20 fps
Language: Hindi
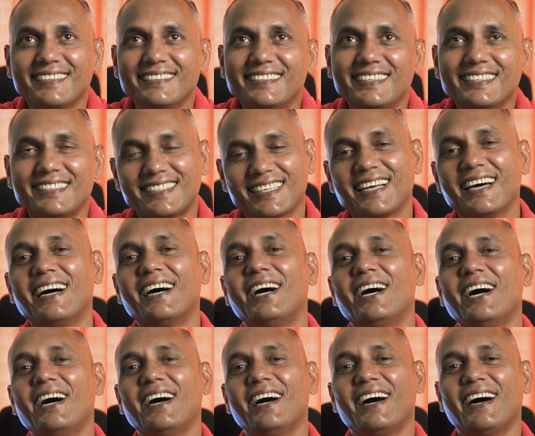जिसका
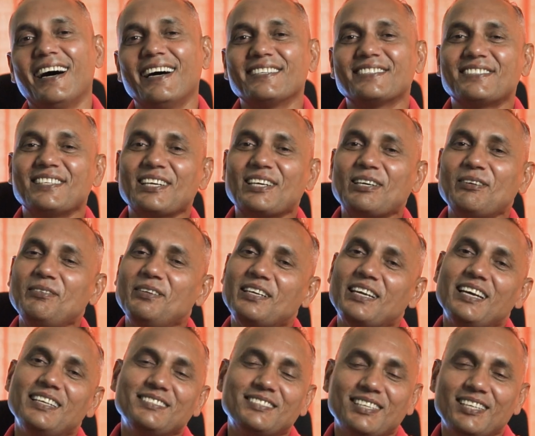आज तक कभी
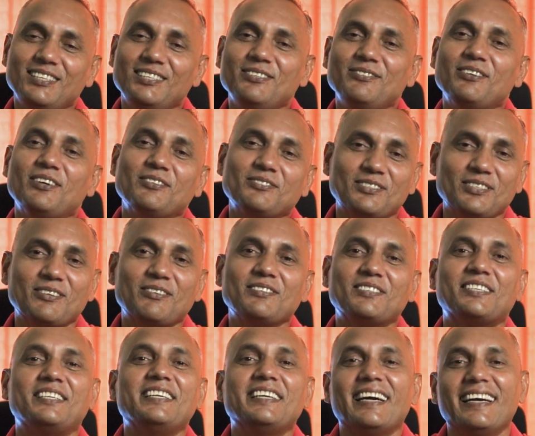कैंसिल नहीं हुआ उसने
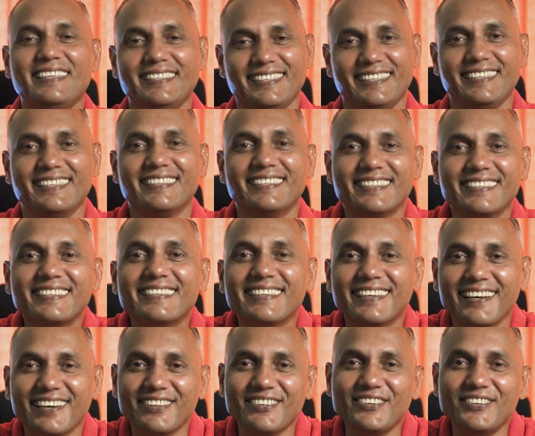कुछ किया ही नहीं
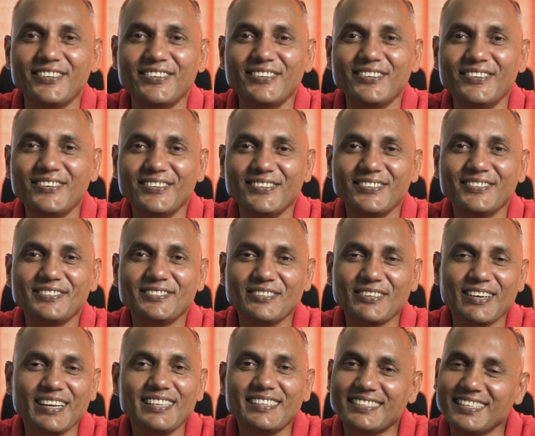हेलो
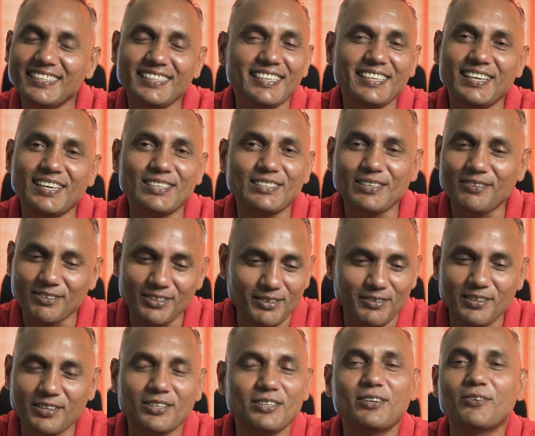जो गलती नहीं करता मतलब
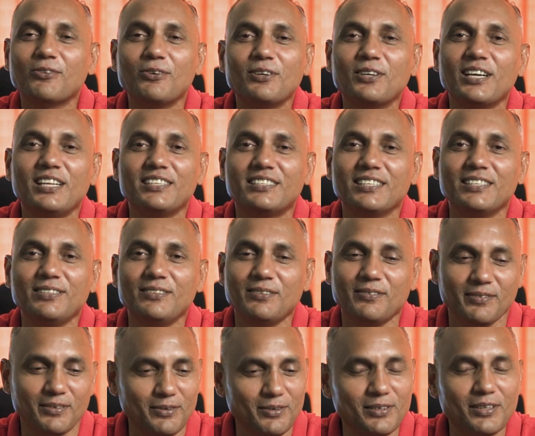मेरे कोई गलती नहीं
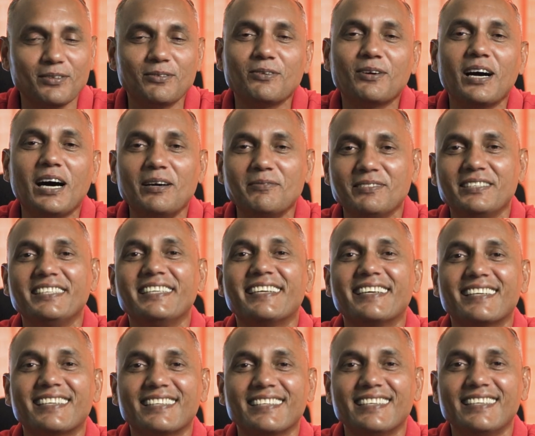हुआ मतलब तू काम ही नहीं
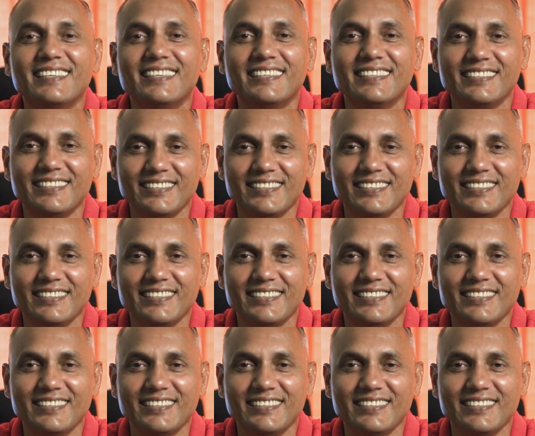करता है